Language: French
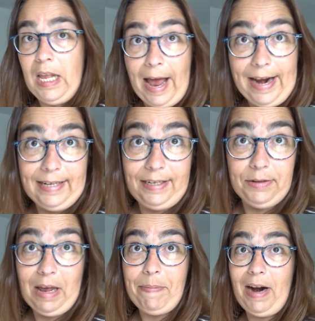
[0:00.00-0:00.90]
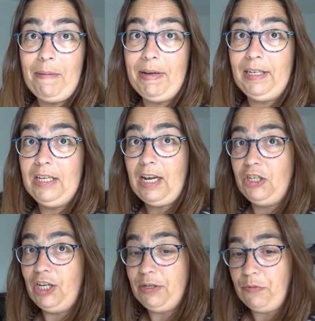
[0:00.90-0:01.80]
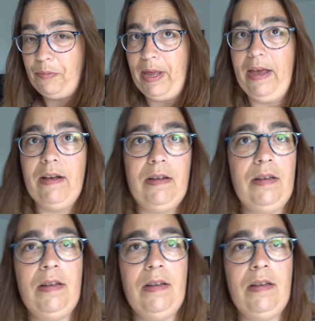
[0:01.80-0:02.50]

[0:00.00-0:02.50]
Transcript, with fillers: Alexis ne sera pas là parce qu'il sera chez son père.